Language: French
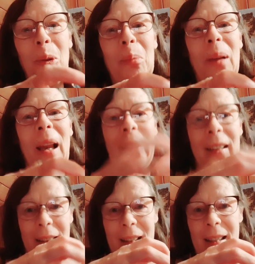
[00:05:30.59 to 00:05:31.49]
autre
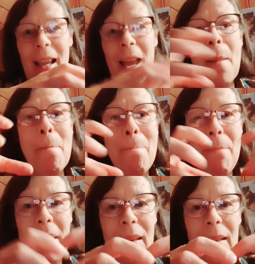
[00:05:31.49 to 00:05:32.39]
planète.
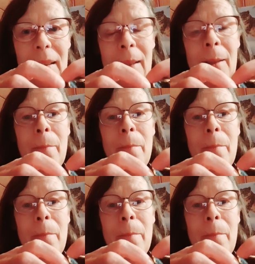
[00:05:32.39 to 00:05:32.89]
Mais